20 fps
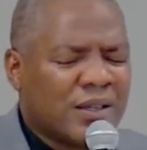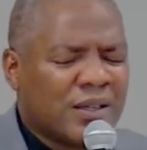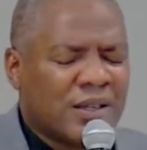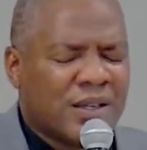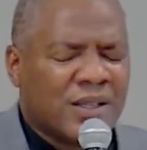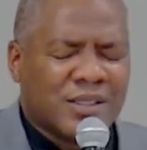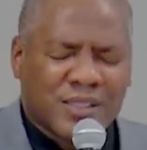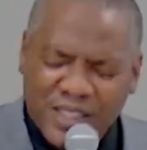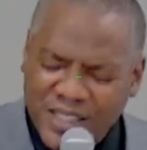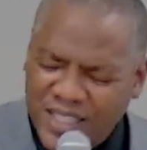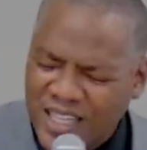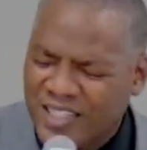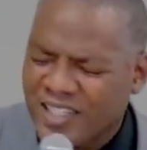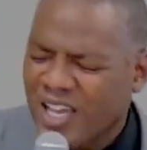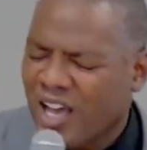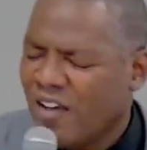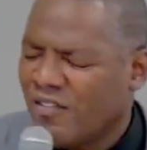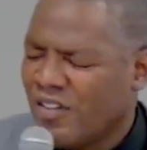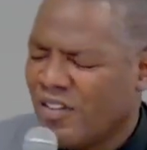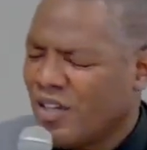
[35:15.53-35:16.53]
Si quelqu'un
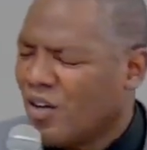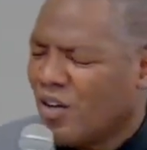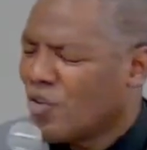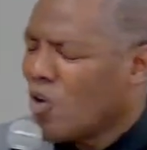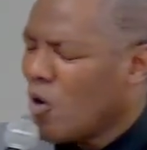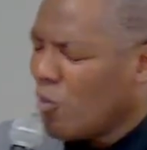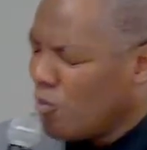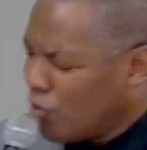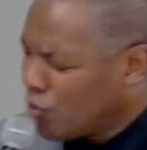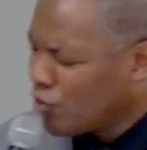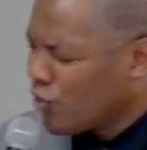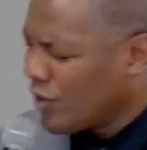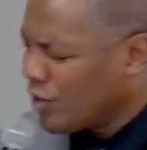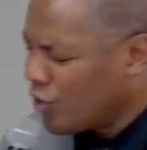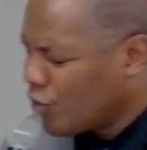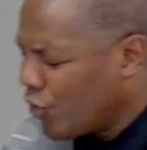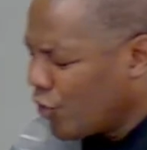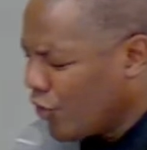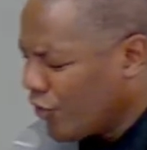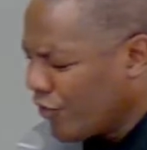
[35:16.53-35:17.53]
avait encore besoin de se
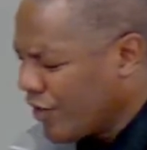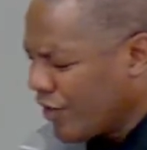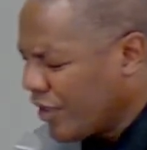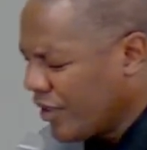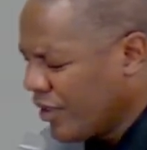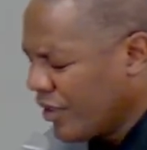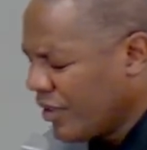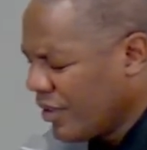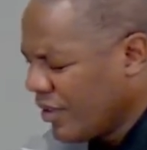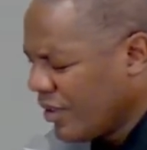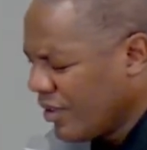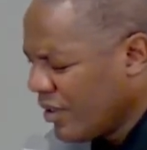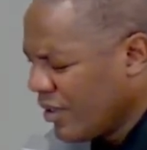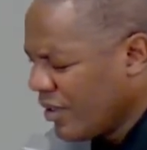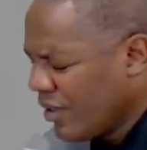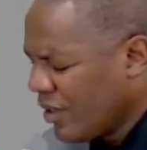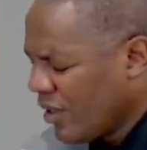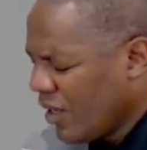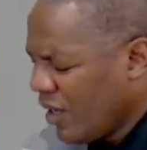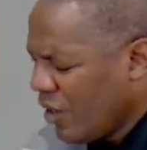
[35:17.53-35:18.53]
lever,
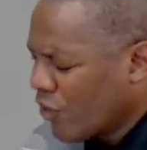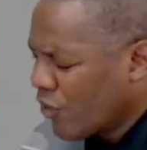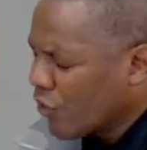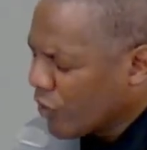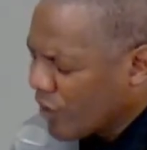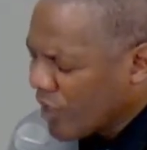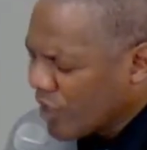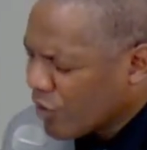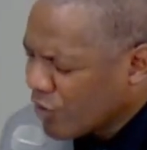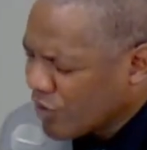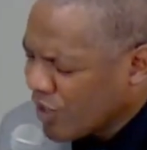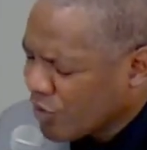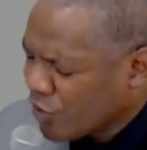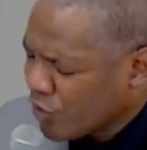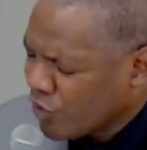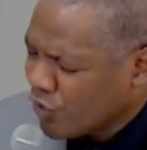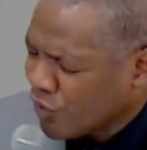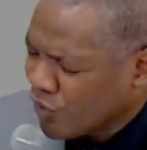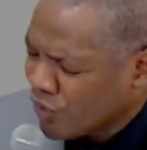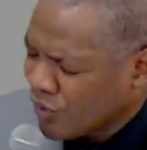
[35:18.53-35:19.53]
alors que quelques-uns se
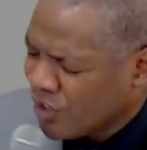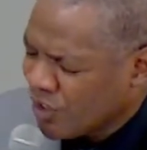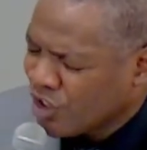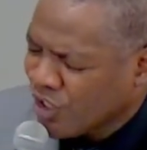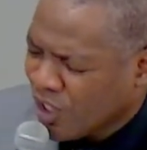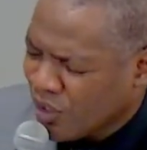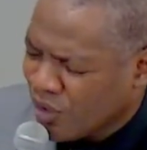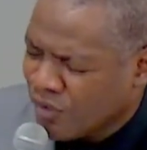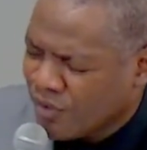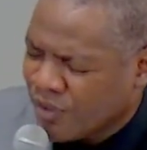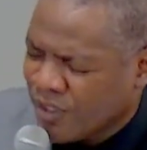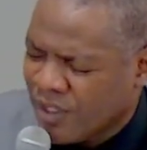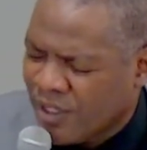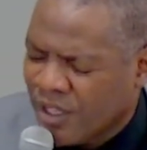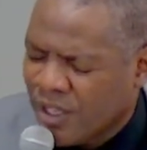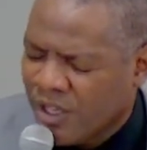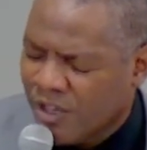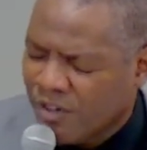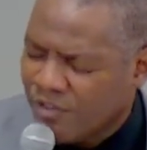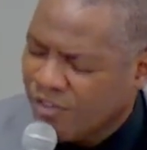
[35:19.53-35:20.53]
sont déjà levés,
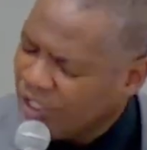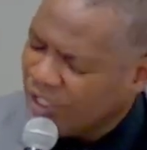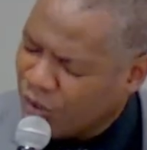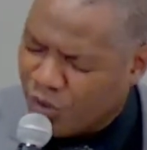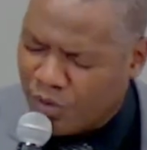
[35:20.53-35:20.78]
faites-le